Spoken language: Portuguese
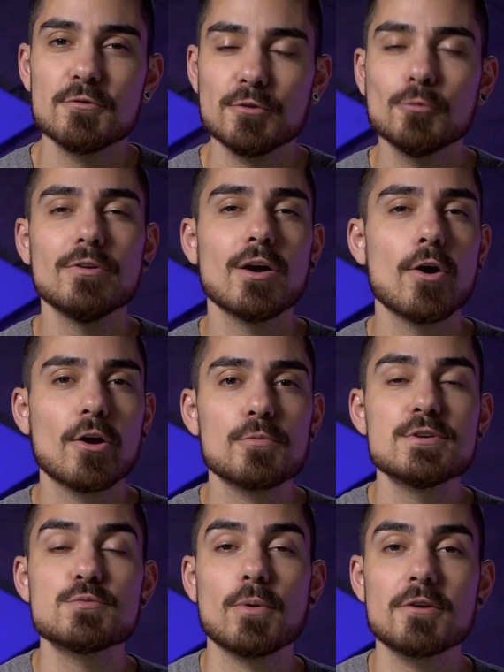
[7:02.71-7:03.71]
Vamos ver agora como
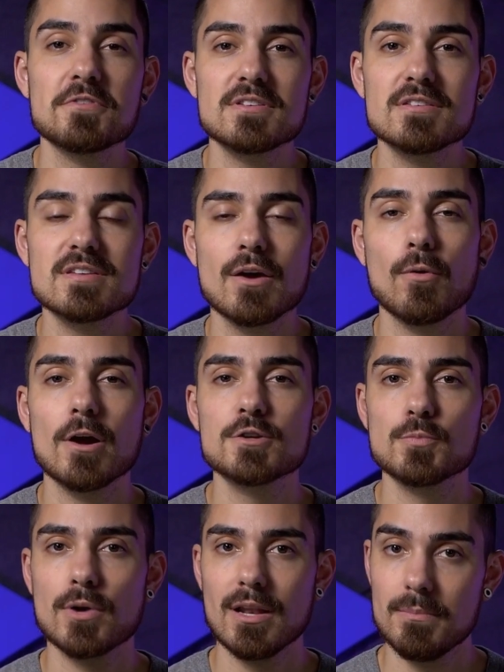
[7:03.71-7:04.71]
a gente pode fazer esse recorte
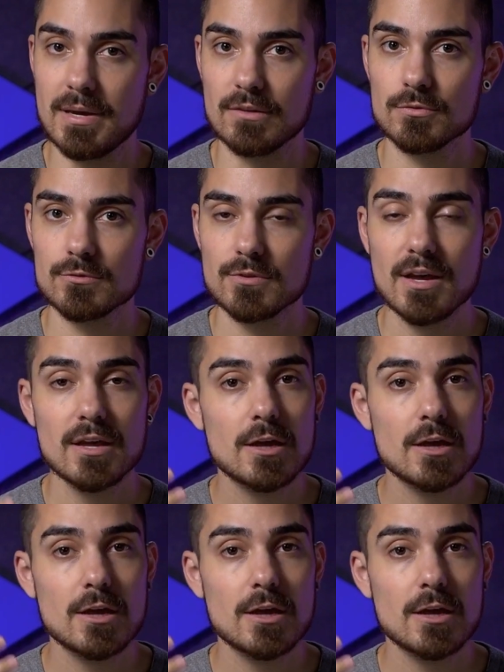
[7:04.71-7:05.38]
por elementos.